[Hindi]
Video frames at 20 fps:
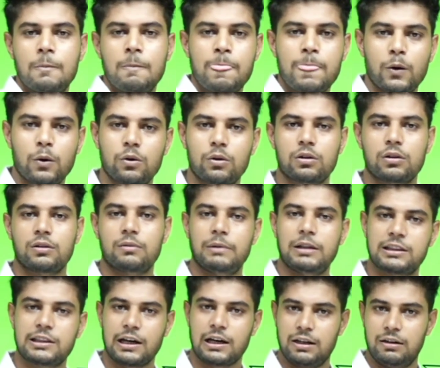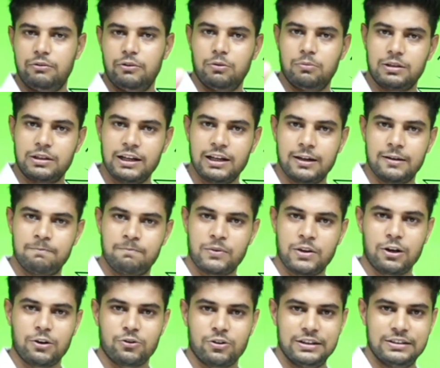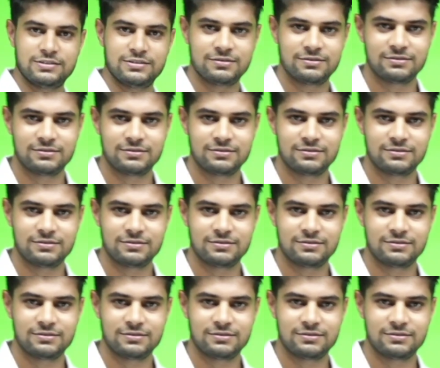और मिलते हैं अगले वीडियो में ठीक है थैंक यू गाइस